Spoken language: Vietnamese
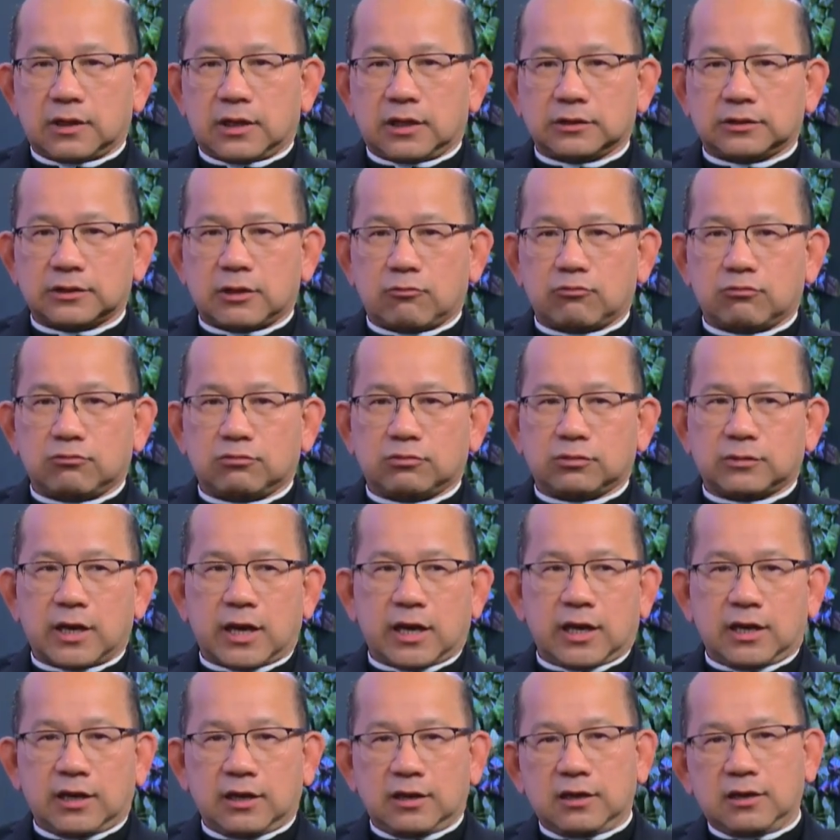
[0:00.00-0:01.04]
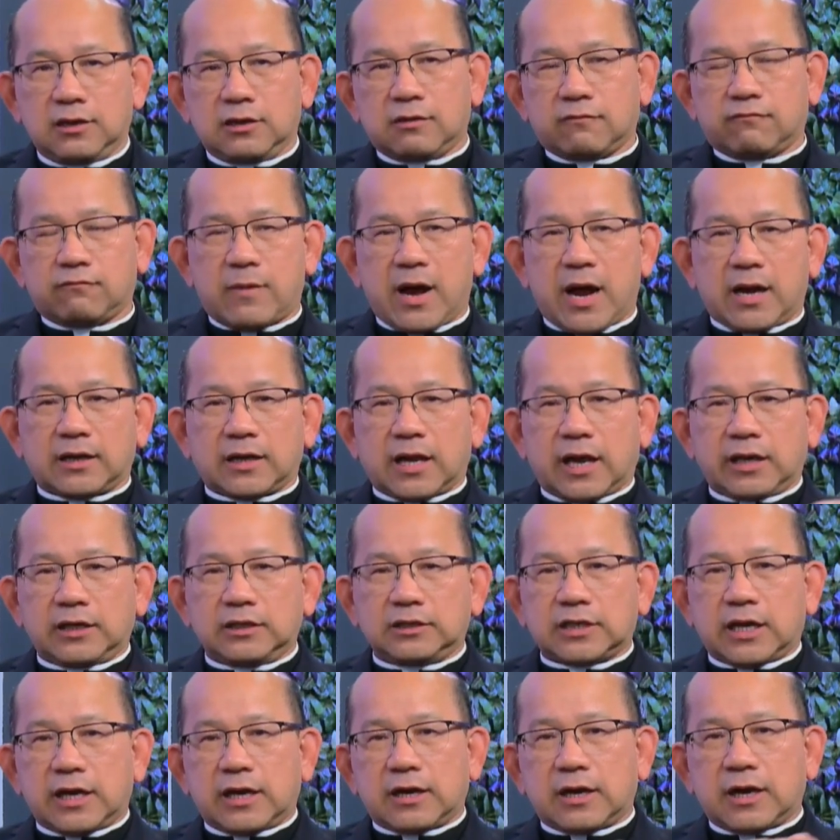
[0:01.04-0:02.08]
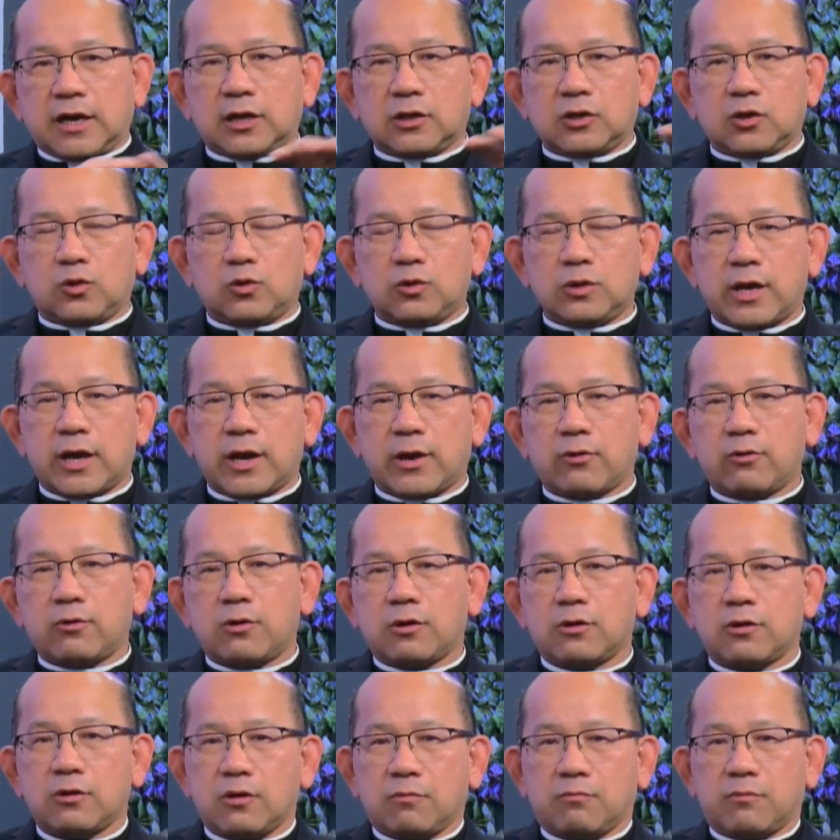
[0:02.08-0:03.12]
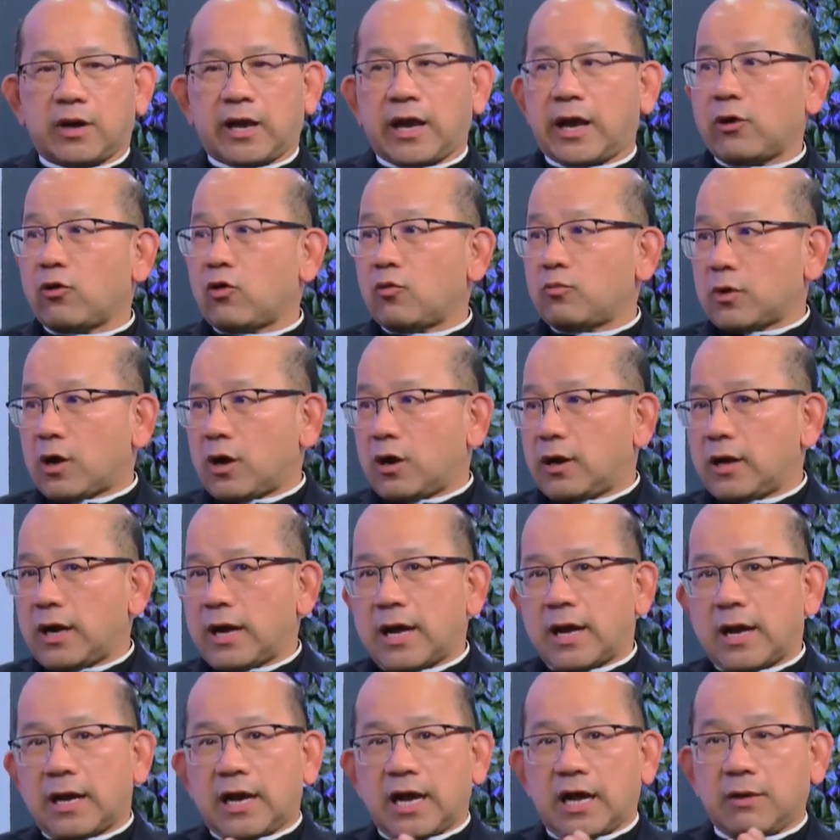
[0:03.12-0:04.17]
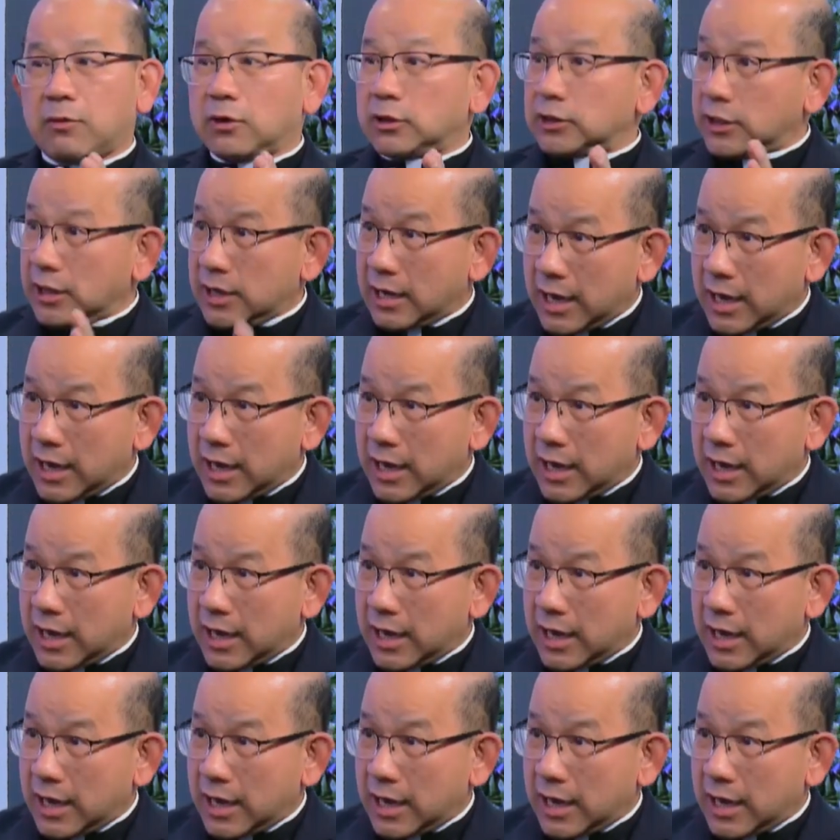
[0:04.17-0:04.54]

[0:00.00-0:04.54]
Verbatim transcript: ở trong thấy bàn thánh chạy ra nhốn nháo mà ngày hôm đó là lễ bằng à.